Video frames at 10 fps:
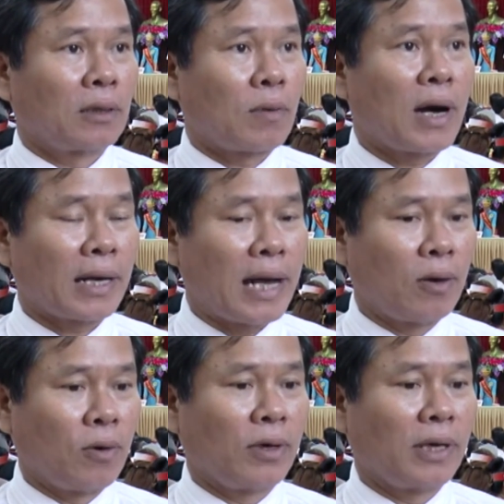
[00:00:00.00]
qua cái đại
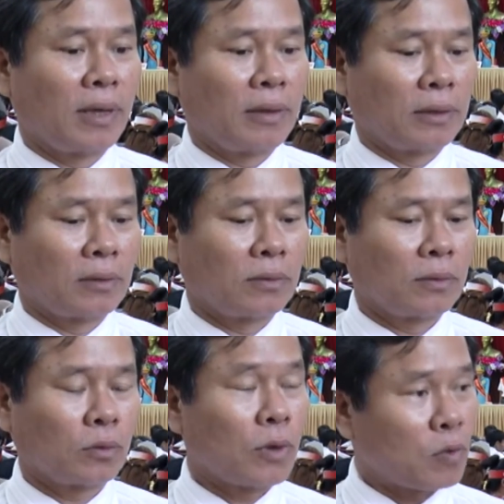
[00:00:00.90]
hội à,
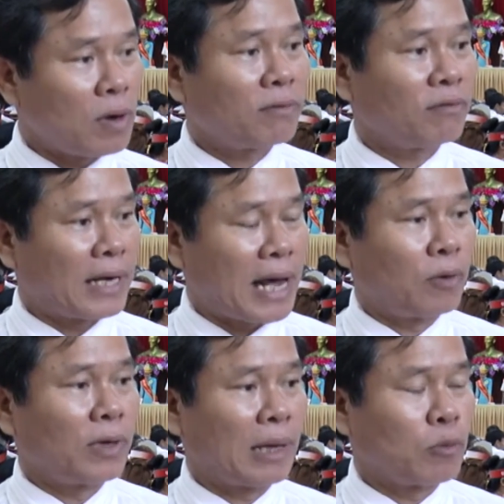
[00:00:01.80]
toàn quốc và đại
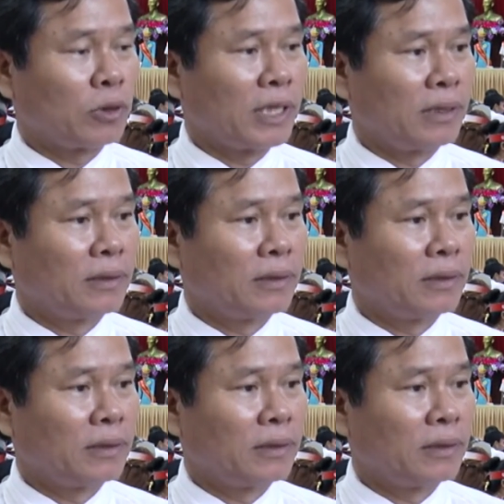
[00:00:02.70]
hội đảng bộ tỉnh.